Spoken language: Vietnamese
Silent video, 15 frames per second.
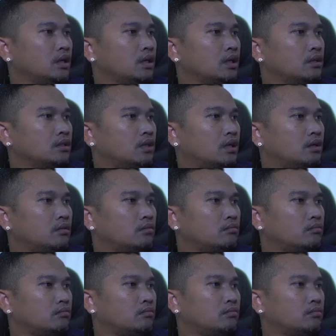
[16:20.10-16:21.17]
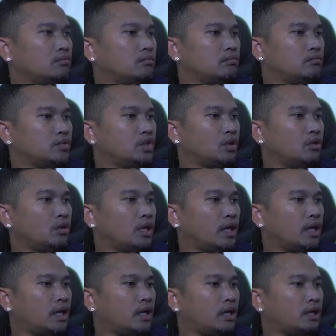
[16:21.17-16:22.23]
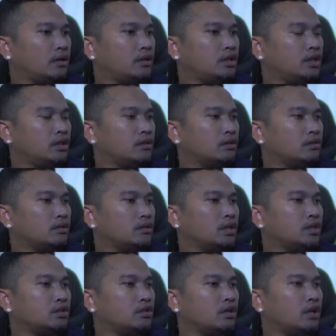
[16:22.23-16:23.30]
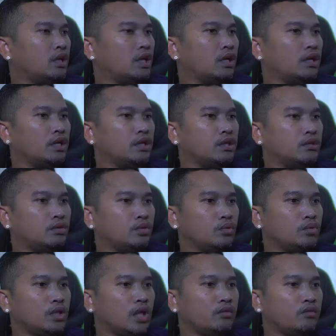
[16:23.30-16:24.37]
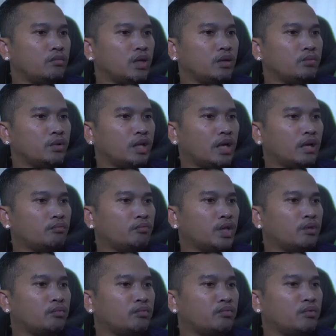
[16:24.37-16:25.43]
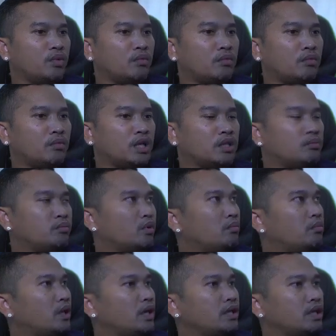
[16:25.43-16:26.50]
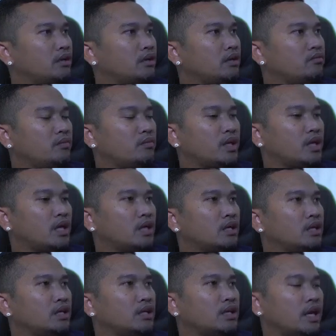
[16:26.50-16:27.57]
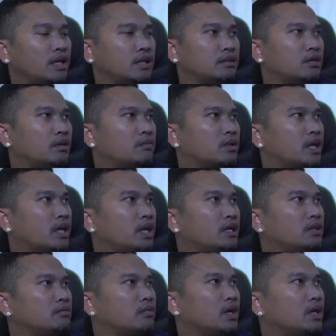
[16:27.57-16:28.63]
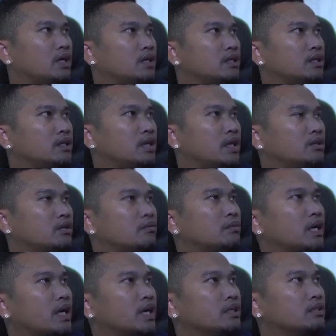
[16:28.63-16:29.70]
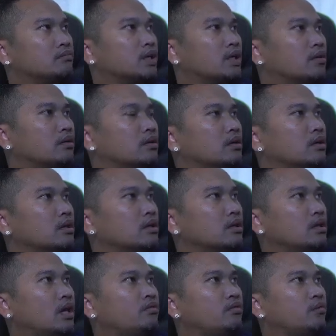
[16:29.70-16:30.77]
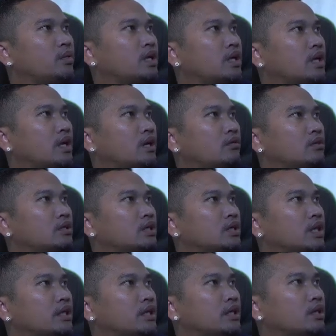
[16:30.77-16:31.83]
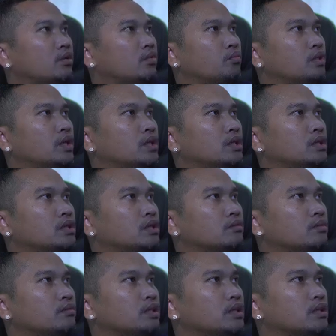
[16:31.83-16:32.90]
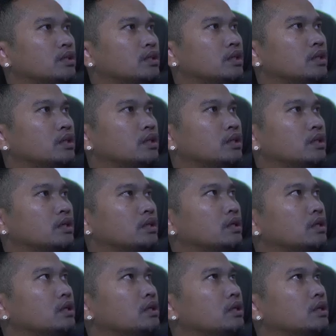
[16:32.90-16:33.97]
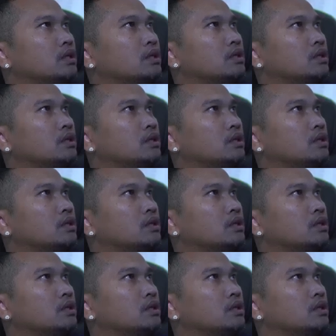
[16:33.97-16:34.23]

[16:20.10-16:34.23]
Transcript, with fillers: nhưng cho là nhưng install lờ đê tức tu tới với miền tiền pì mà với miền là multiple player nên với miền là lờ đê nành thò một đá những bao lờ đê nành thò một đá chẳng màu ấy với miền là count dương lại nhiều một nữa chẳng cho mấy tiếng đấy